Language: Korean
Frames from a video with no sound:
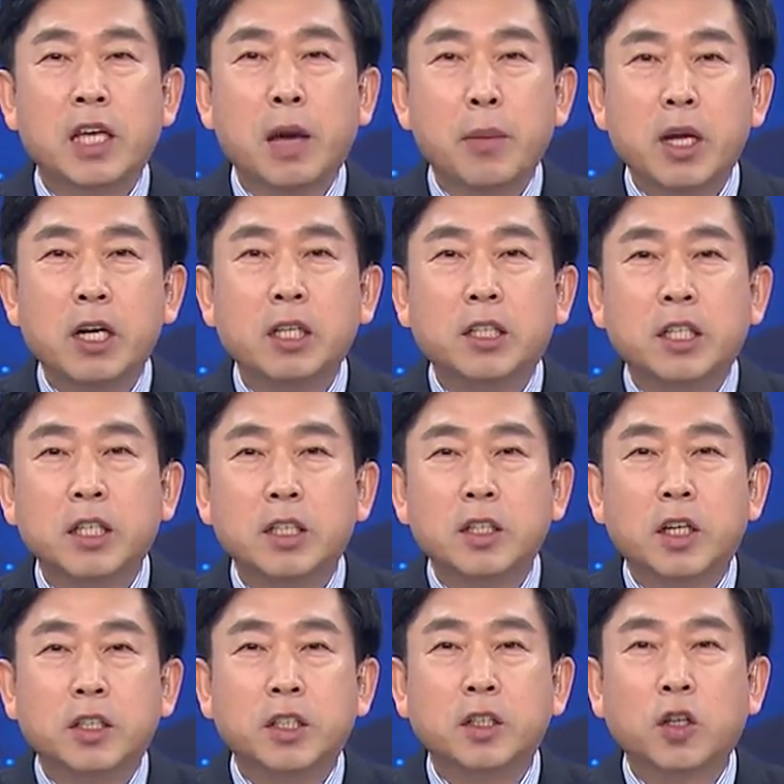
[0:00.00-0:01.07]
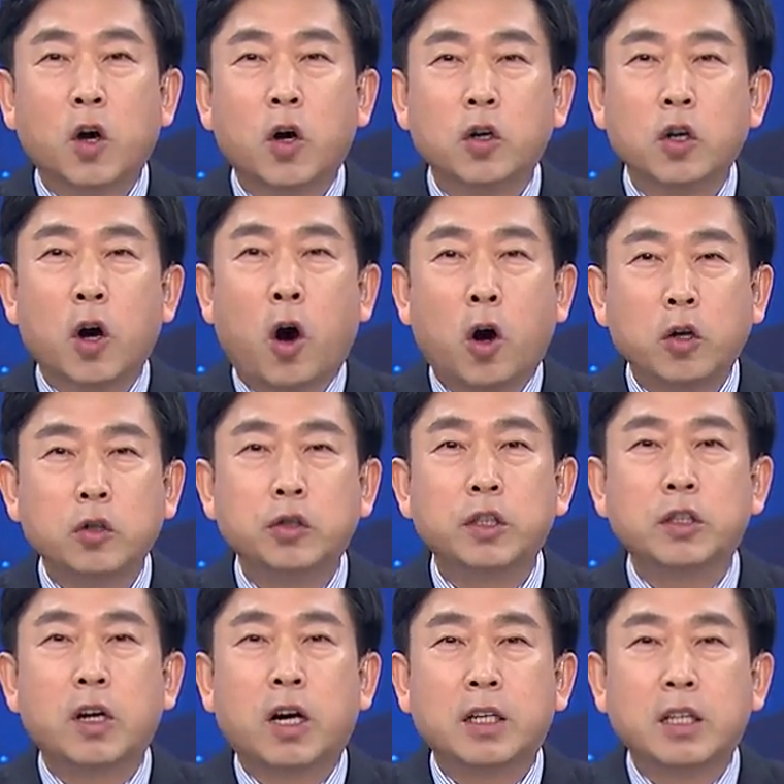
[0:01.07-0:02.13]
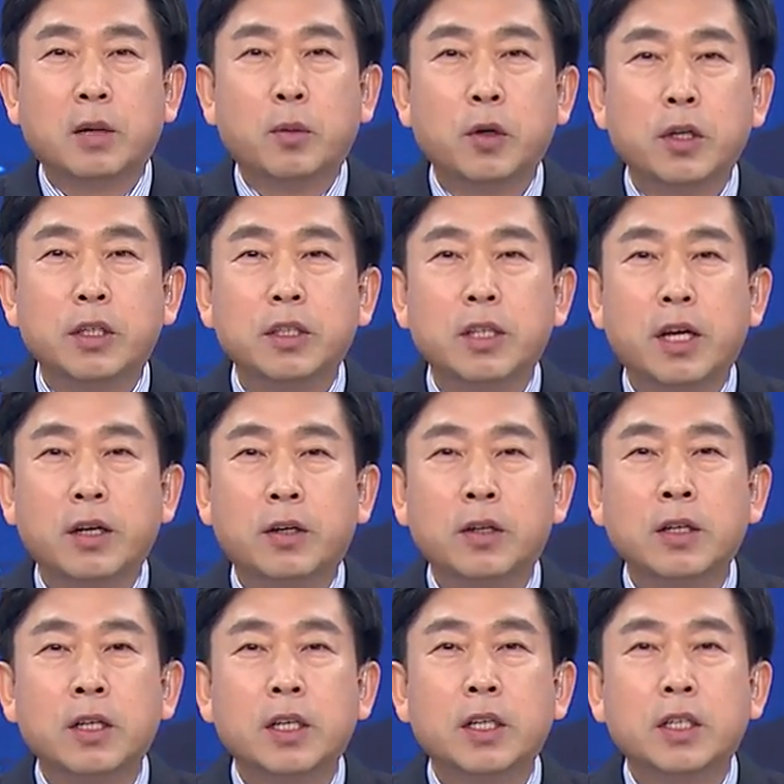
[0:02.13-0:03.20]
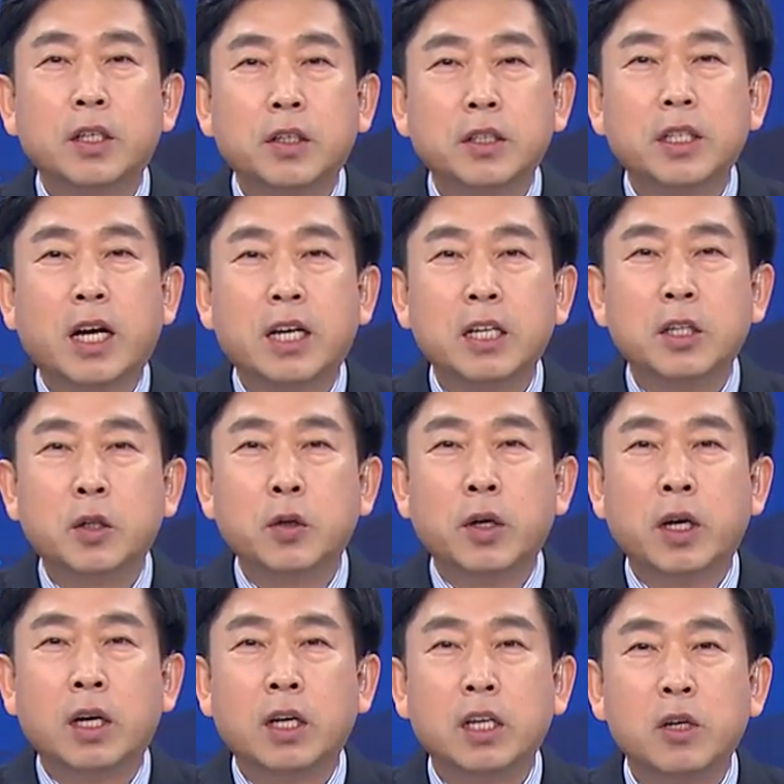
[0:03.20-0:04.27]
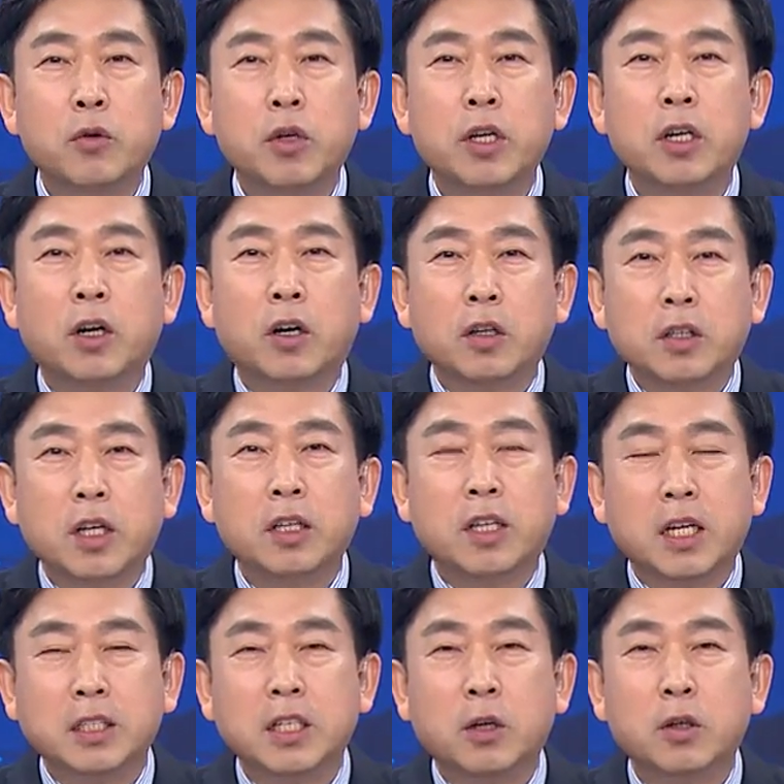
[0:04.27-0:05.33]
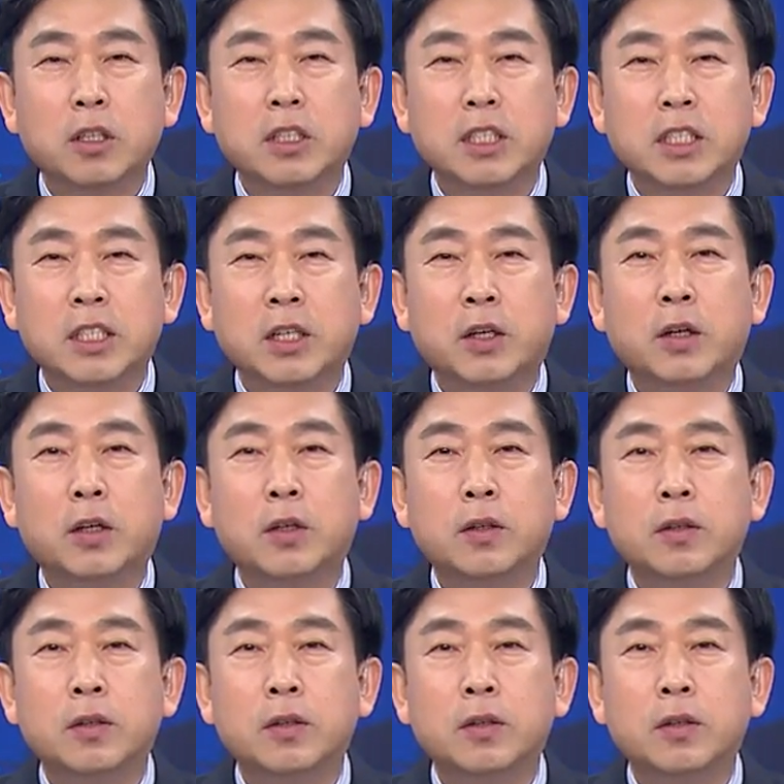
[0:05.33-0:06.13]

예배를 드리는 것이 더 어려우실 것 같아 보이는데요. 현재 한인교회 이 위기를 어떻게 대처하고 있는지요?